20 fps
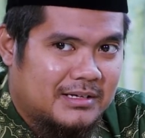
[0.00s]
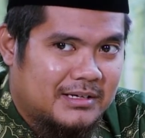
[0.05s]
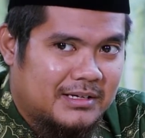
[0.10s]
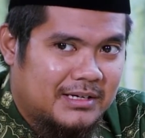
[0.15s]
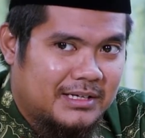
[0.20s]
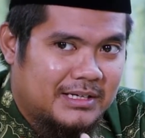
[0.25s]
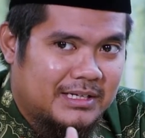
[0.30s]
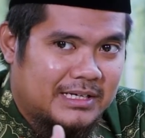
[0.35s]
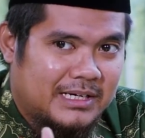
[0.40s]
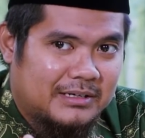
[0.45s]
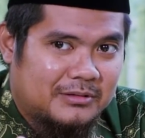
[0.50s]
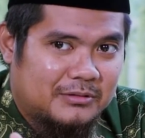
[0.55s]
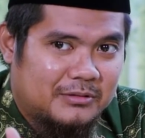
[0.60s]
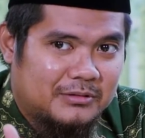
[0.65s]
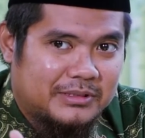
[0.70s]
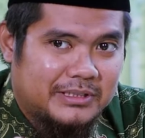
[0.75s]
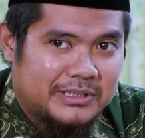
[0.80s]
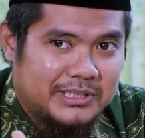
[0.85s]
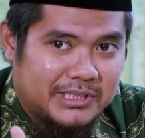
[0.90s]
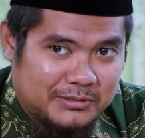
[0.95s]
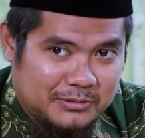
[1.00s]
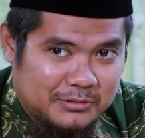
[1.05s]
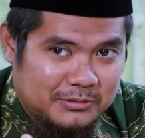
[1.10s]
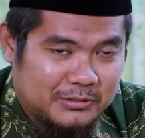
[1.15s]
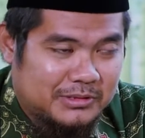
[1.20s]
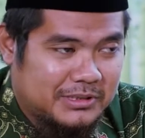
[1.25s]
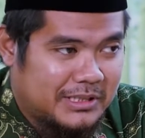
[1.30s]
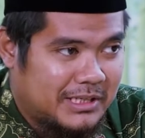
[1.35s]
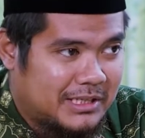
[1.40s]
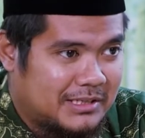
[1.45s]
Ini kan konteksnya
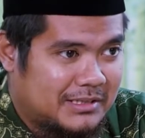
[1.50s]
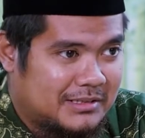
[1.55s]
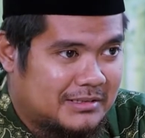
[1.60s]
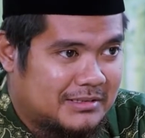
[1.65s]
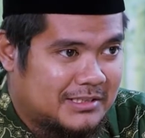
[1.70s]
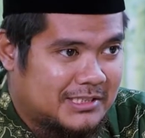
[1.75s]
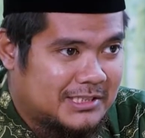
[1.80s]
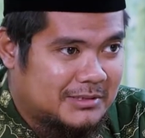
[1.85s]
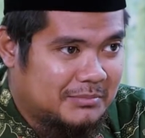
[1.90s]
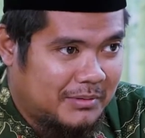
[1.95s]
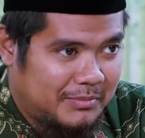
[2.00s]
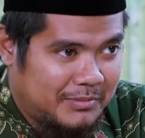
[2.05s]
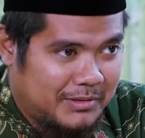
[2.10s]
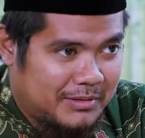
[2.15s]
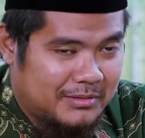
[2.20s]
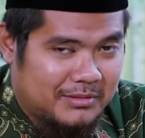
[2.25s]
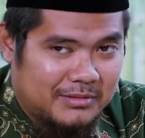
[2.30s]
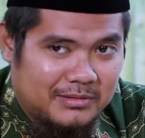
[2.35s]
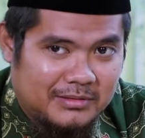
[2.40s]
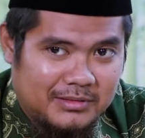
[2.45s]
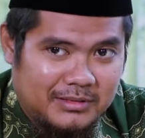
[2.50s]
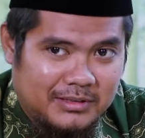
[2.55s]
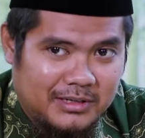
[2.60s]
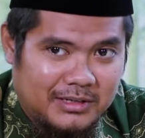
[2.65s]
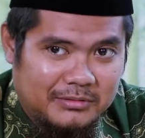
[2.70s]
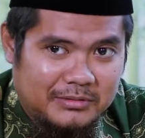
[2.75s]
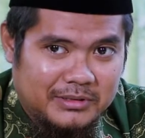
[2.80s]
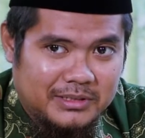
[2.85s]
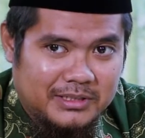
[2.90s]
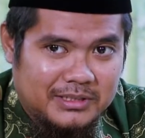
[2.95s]
khusus ya. Sebabnya ya
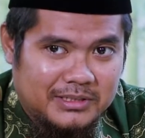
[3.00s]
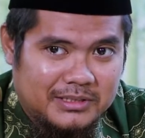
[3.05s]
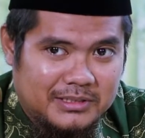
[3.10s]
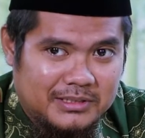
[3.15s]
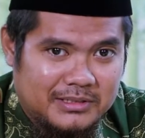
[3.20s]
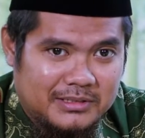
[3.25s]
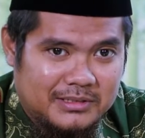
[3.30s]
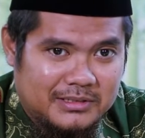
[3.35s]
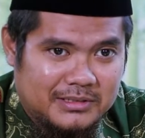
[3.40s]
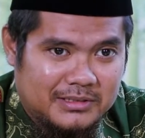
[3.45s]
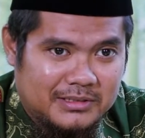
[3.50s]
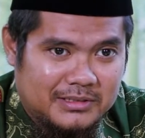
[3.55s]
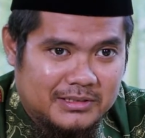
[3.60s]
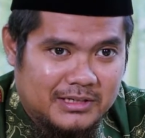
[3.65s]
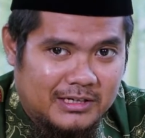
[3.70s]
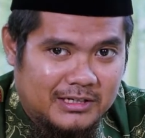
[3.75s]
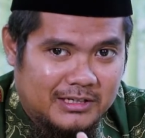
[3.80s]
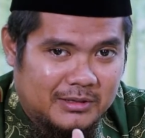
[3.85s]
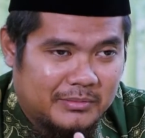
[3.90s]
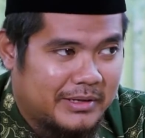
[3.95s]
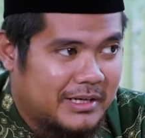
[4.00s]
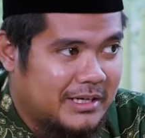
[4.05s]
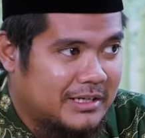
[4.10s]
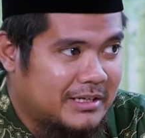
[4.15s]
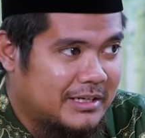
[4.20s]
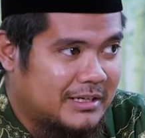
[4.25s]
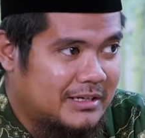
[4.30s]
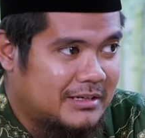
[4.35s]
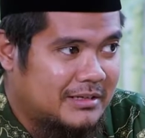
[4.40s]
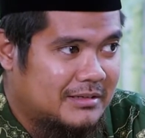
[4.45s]
Alwi nih. Karena kebaikan
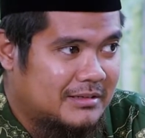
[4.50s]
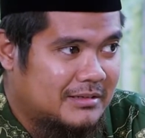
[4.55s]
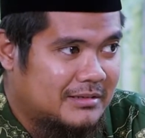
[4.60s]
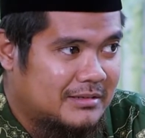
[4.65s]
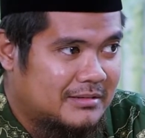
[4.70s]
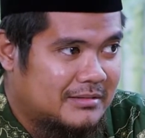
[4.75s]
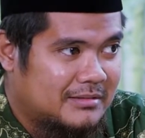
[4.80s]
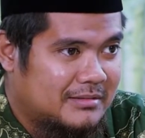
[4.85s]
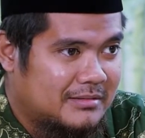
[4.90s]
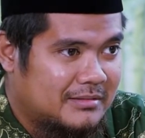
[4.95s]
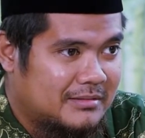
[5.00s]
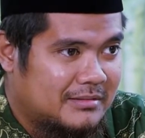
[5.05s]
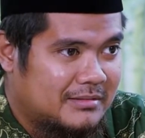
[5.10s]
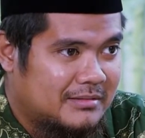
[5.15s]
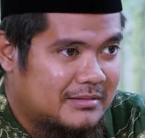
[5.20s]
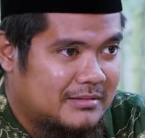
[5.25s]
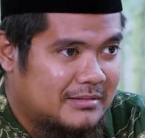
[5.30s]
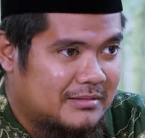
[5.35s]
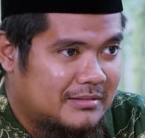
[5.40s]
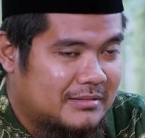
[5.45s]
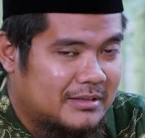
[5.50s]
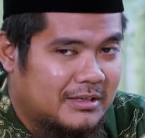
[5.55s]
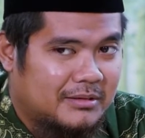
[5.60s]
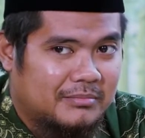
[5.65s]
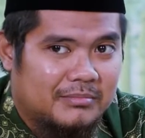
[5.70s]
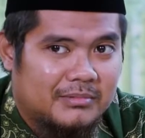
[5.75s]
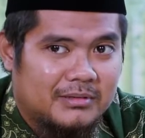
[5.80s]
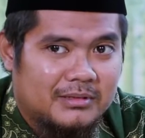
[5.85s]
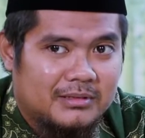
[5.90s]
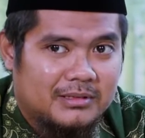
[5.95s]
dia. Baik.
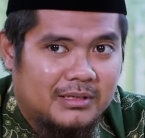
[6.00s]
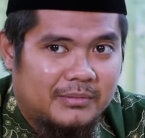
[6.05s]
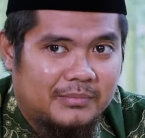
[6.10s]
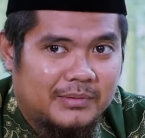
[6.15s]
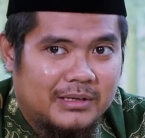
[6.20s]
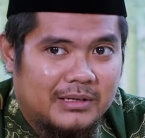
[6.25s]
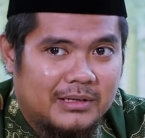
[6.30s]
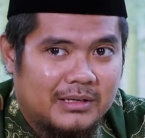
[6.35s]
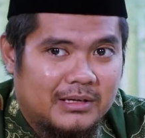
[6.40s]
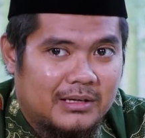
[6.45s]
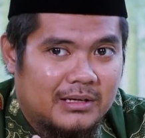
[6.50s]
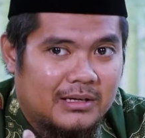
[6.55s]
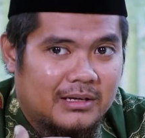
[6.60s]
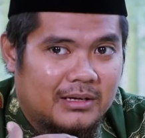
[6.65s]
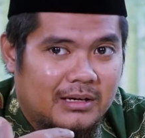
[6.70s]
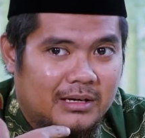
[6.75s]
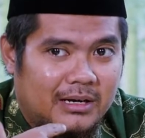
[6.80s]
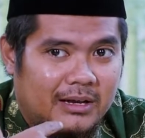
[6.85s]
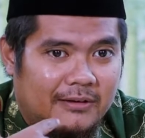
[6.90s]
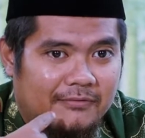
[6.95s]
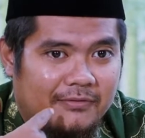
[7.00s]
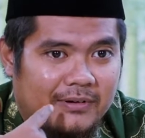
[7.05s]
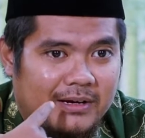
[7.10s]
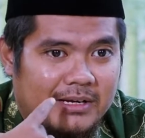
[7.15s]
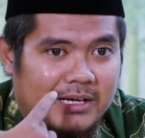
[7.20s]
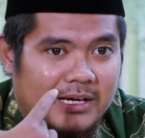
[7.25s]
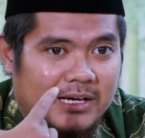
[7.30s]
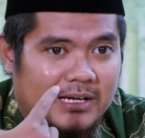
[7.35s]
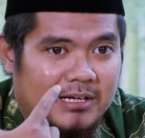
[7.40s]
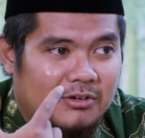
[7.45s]
Tapi lafal
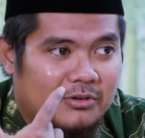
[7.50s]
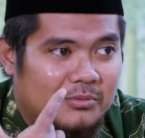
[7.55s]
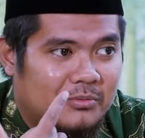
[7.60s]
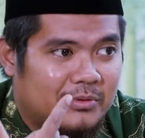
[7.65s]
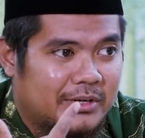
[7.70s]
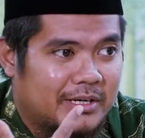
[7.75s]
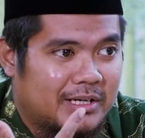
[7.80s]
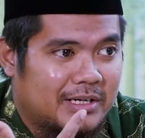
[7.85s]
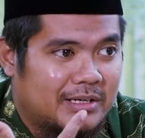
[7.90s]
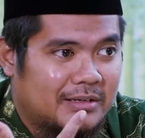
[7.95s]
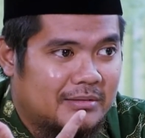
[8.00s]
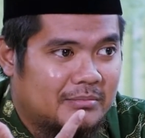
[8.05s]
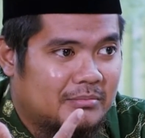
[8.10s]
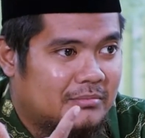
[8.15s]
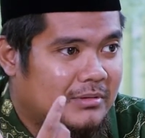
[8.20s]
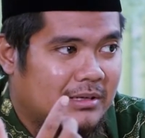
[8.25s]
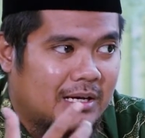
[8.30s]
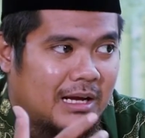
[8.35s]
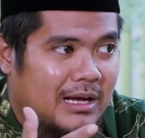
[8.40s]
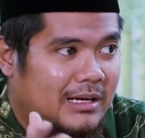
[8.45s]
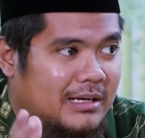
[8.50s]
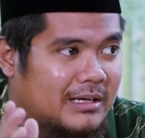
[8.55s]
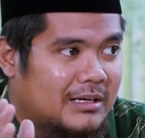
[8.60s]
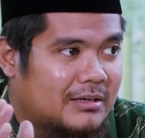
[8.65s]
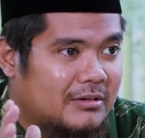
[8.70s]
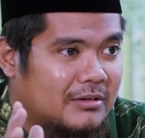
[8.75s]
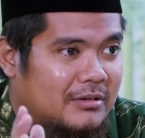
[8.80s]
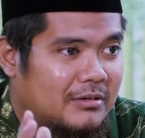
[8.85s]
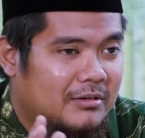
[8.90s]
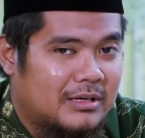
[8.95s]
yang anda omongin nggak ada
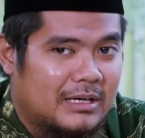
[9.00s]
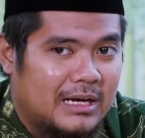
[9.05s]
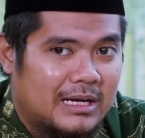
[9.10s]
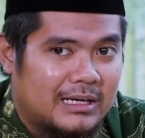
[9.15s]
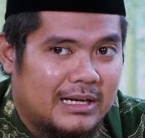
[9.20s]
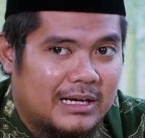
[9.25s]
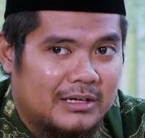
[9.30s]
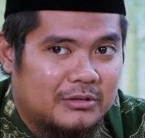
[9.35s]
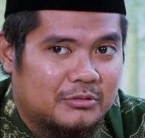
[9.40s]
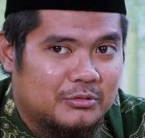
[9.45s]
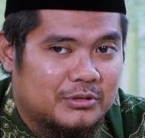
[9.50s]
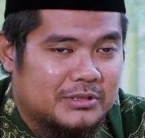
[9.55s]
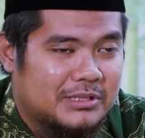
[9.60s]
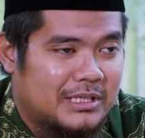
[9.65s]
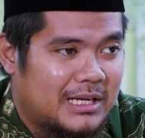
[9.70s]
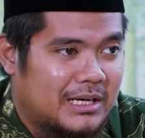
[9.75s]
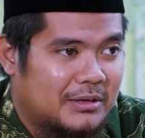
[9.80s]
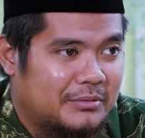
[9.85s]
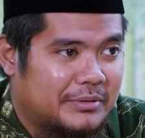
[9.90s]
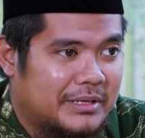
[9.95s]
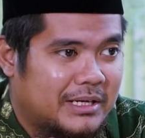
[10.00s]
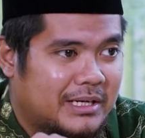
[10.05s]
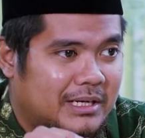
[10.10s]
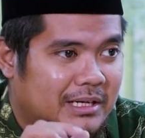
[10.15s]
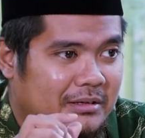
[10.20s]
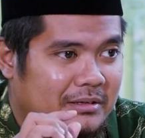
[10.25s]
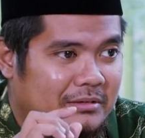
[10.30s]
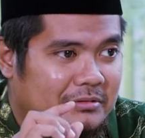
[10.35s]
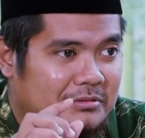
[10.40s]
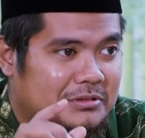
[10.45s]
nggak ada tulisan Alwi, nggak ada
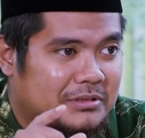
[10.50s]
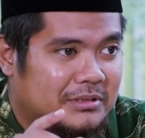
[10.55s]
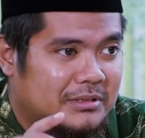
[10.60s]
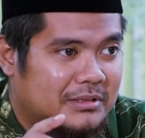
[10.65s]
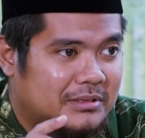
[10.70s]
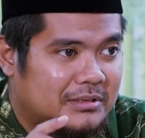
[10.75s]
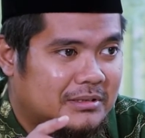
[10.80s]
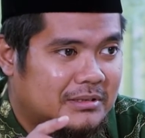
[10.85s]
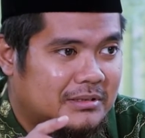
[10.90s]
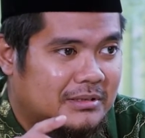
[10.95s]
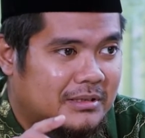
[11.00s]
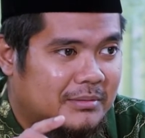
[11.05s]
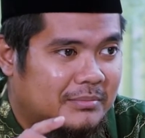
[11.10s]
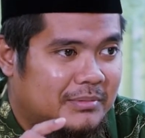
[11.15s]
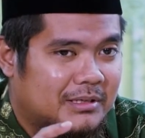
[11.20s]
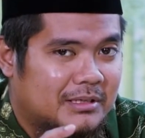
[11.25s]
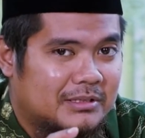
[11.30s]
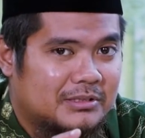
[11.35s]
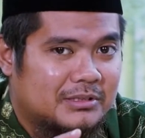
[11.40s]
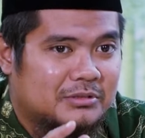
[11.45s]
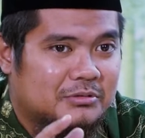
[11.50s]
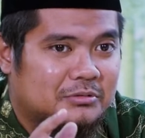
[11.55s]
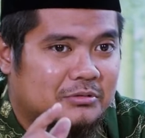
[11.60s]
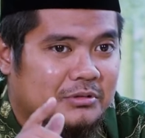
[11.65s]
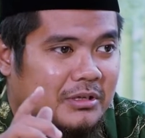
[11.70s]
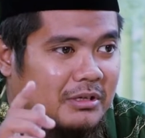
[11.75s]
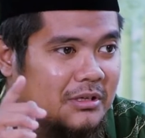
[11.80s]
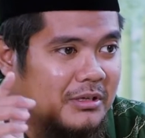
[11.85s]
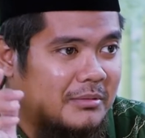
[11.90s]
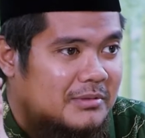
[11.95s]
apa?
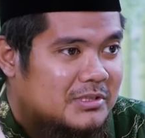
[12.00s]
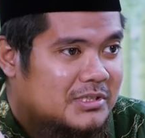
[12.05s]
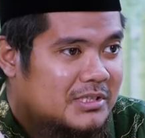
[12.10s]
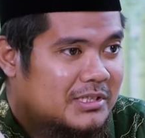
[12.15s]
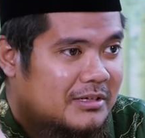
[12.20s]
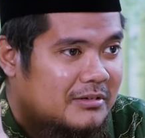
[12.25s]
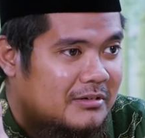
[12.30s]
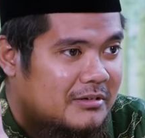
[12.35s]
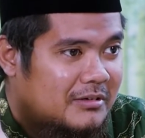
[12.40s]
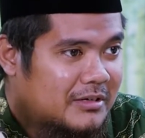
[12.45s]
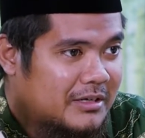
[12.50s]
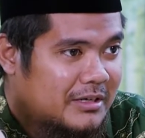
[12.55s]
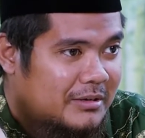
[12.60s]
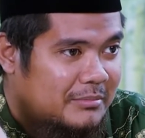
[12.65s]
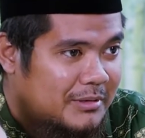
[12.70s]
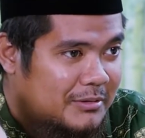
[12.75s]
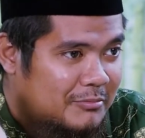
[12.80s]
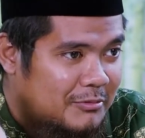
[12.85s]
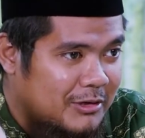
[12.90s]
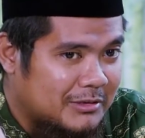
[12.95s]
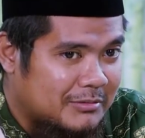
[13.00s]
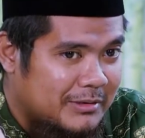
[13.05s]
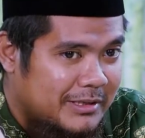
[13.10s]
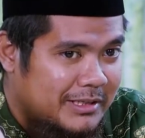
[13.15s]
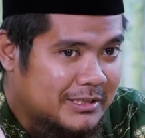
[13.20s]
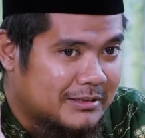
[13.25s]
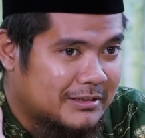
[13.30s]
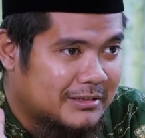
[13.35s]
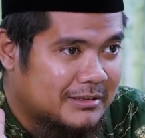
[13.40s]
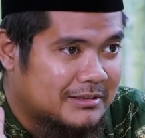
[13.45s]
Sesungguhnya Allah mencintai orang-orang yang berbuat baik
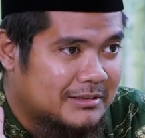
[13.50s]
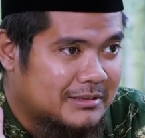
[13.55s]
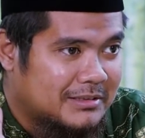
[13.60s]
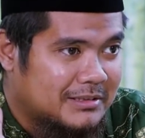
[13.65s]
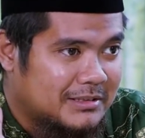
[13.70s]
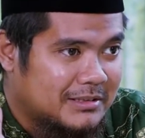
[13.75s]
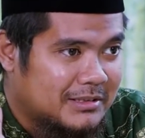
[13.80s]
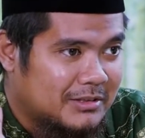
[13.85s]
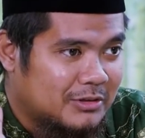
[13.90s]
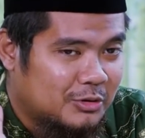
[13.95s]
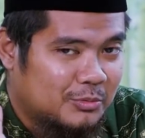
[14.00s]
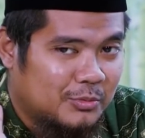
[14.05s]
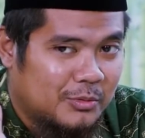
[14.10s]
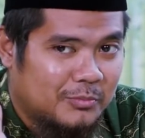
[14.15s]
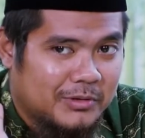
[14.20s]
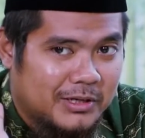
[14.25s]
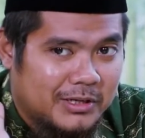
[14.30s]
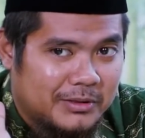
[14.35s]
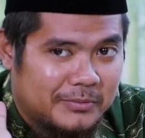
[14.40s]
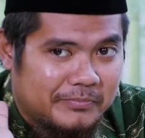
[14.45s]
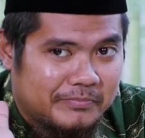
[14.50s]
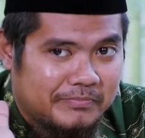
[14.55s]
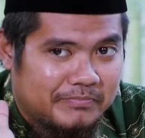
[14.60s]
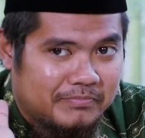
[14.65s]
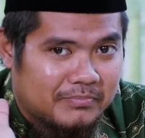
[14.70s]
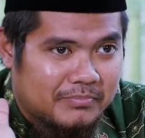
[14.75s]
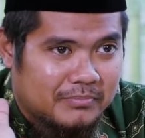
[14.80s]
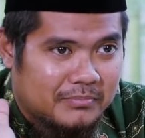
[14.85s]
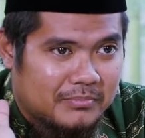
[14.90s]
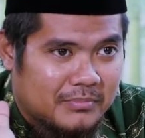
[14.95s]
dah. Umum nggak?
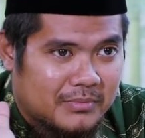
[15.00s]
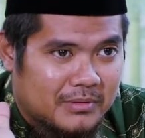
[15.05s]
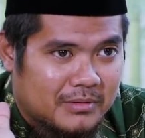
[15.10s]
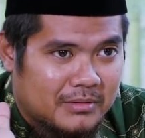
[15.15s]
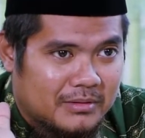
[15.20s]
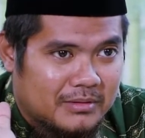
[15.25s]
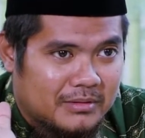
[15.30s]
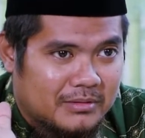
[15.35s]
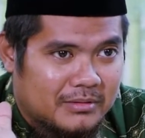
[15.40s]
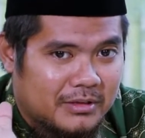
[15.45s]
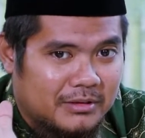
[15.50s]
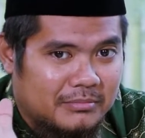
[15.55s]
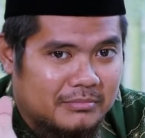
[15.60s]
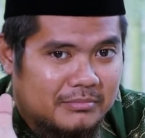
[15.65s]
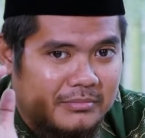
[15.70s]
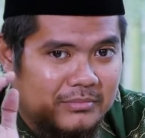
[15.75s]
Baik.